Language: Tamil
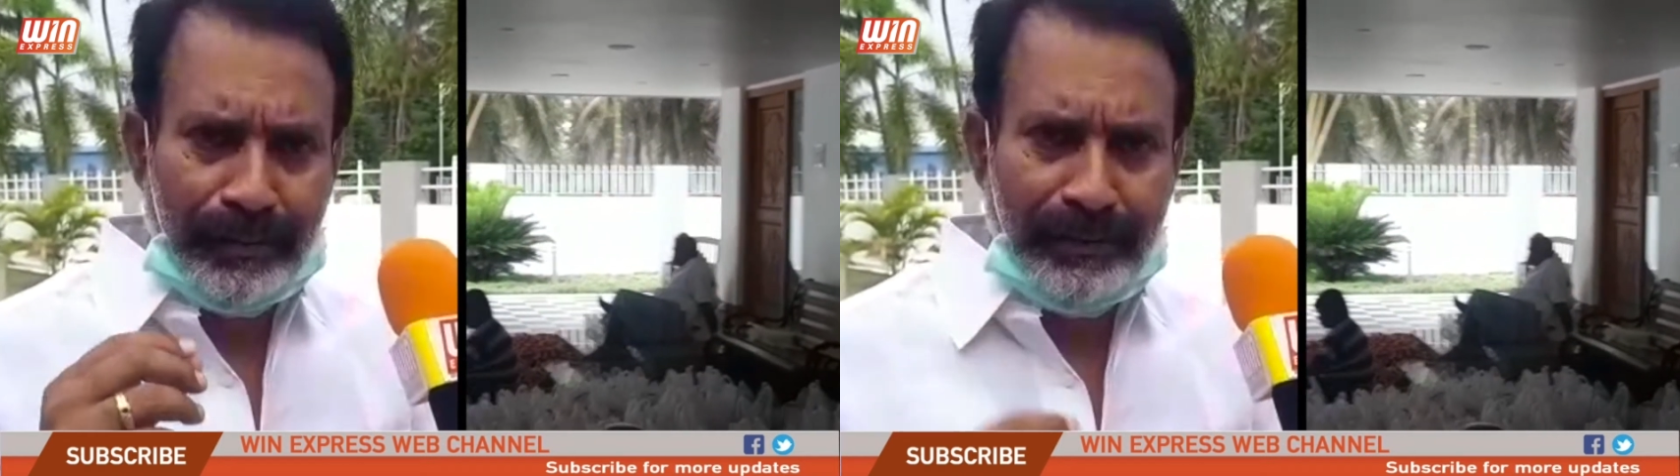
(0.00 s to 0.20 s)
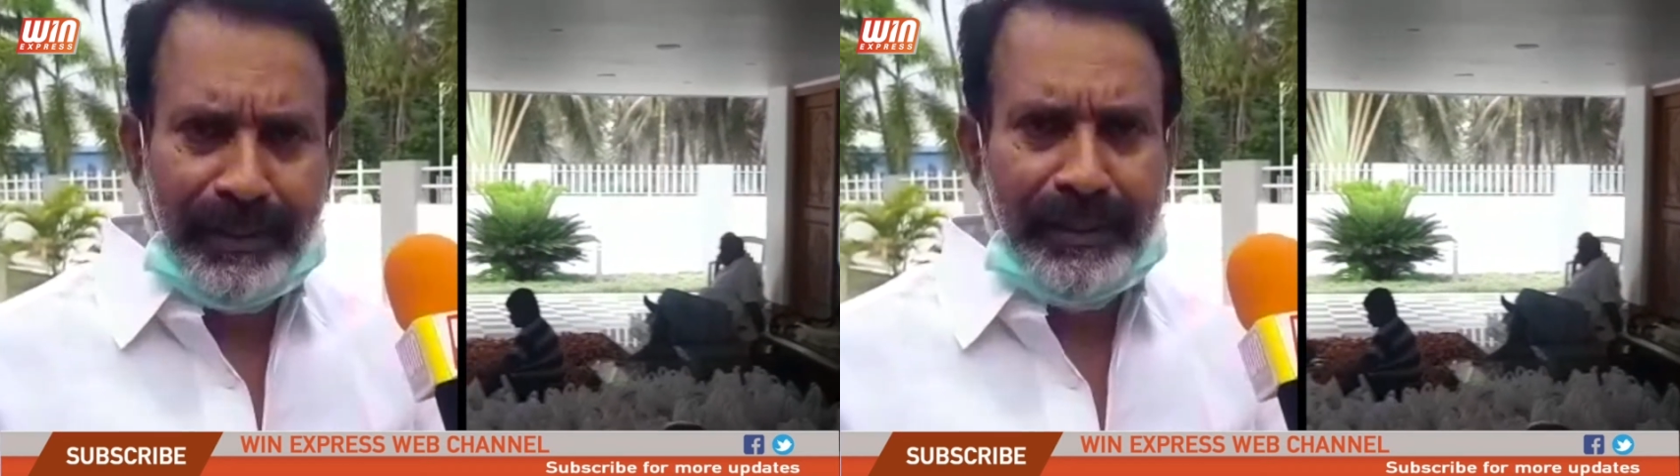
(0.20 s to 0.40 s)

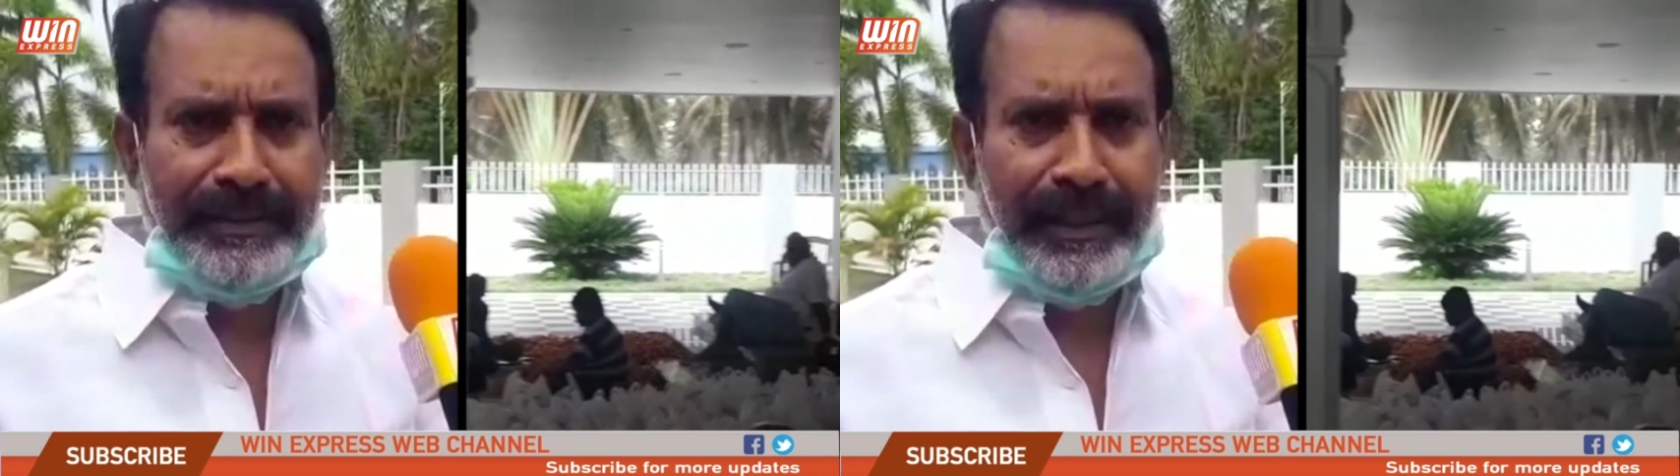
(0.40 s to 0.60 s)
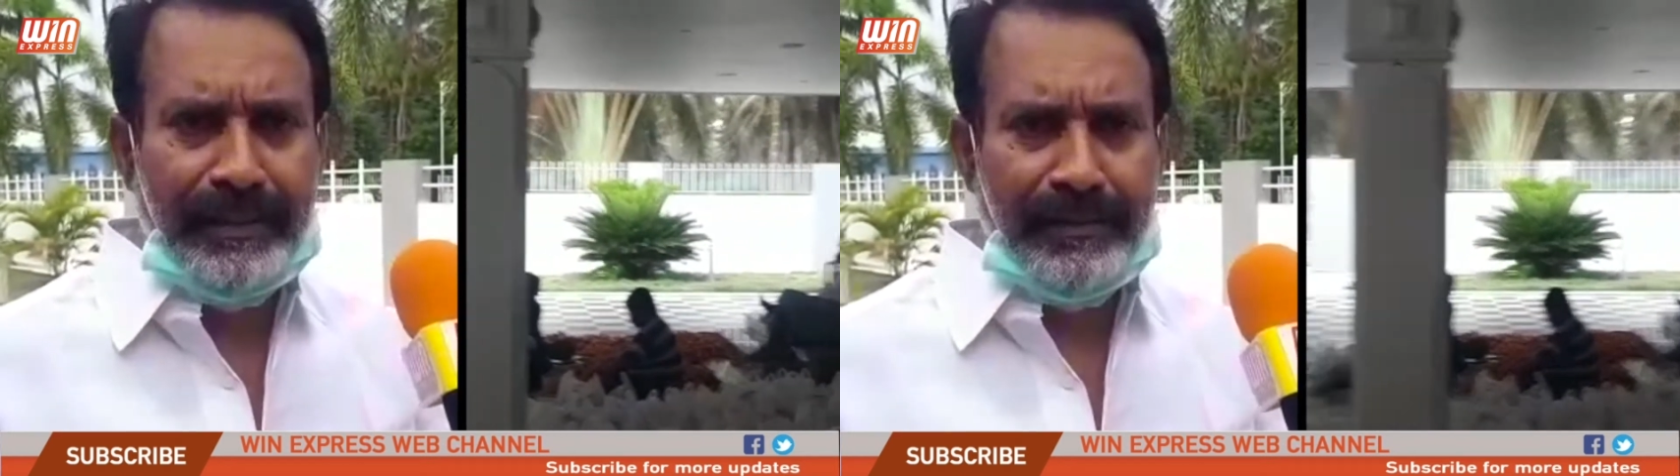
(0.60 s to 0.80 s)
உதவிகளை
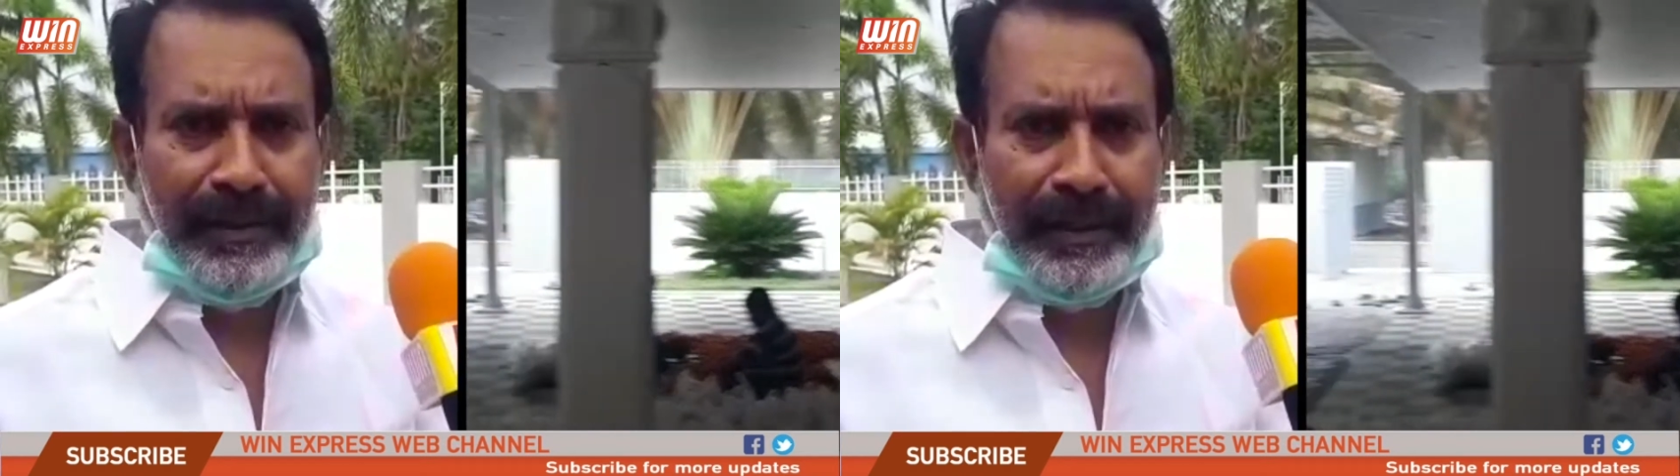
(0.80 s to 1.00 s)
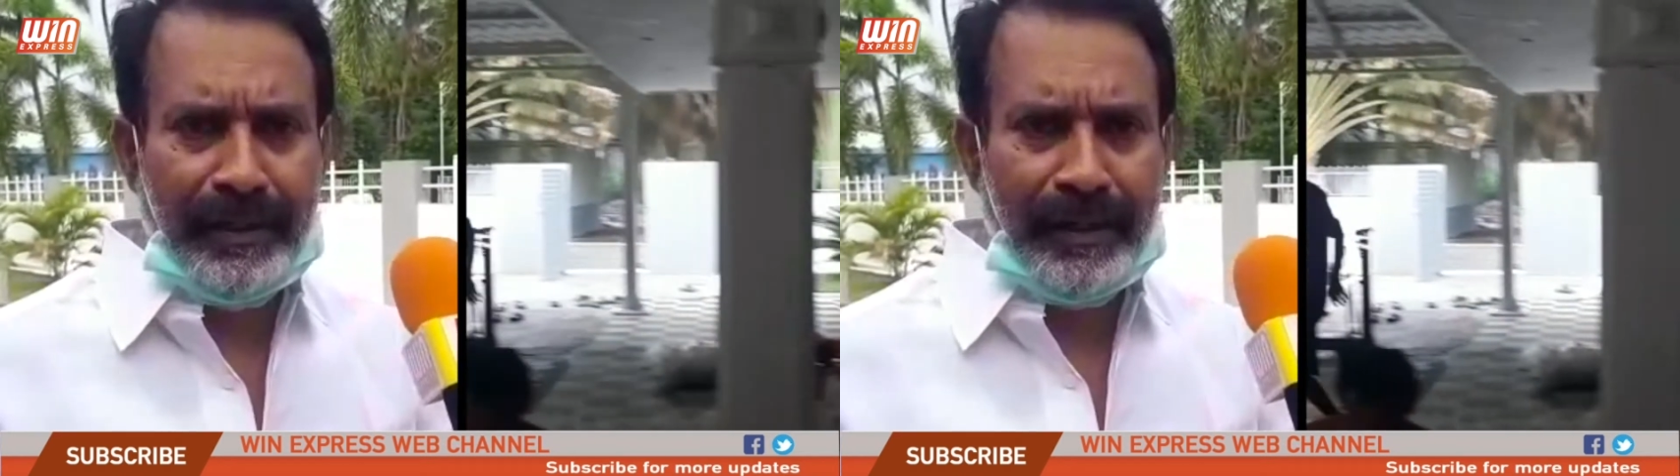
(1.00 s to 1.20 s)
செய்து
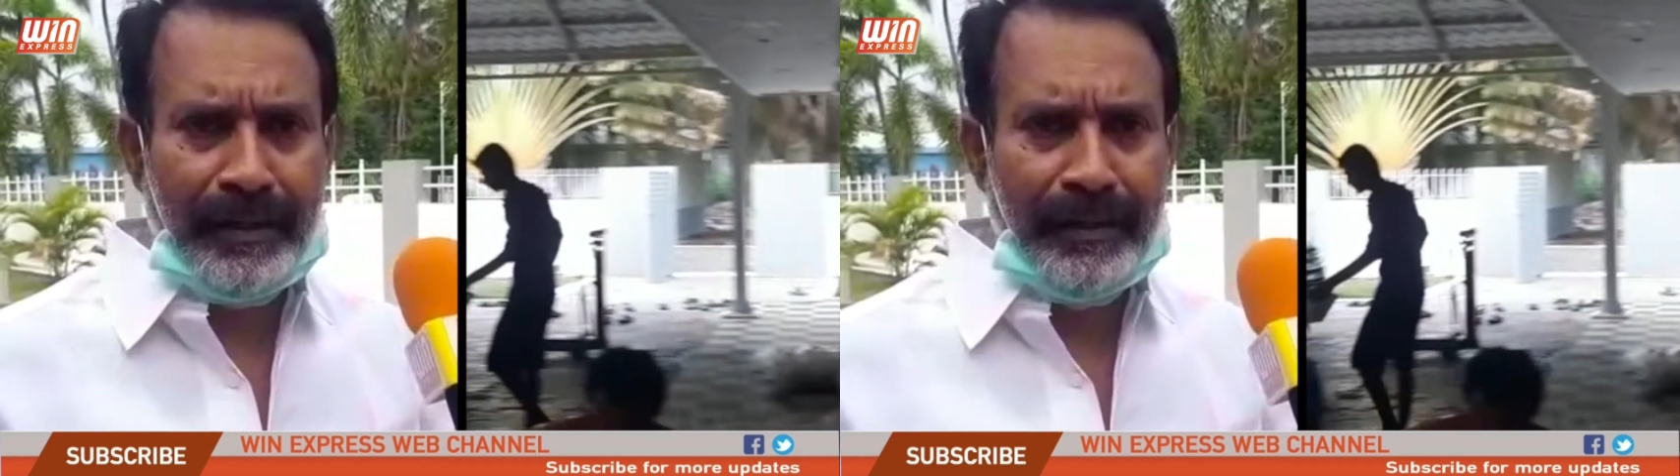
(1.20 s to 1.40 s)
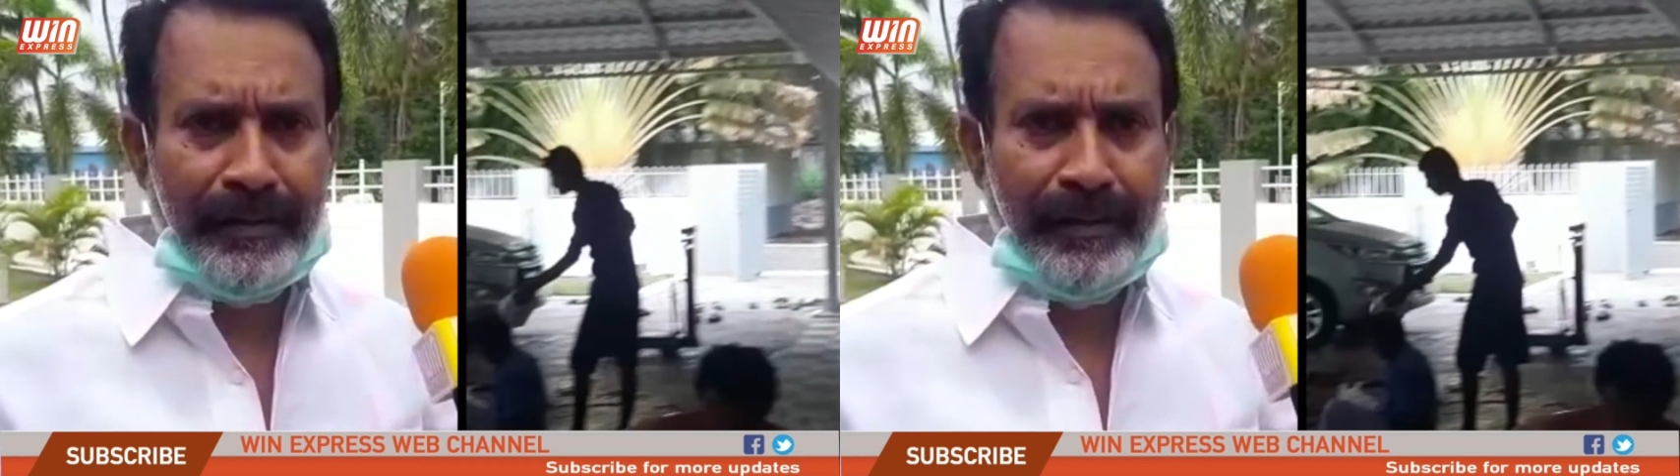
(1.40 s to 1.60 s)
வருகிறார்கள்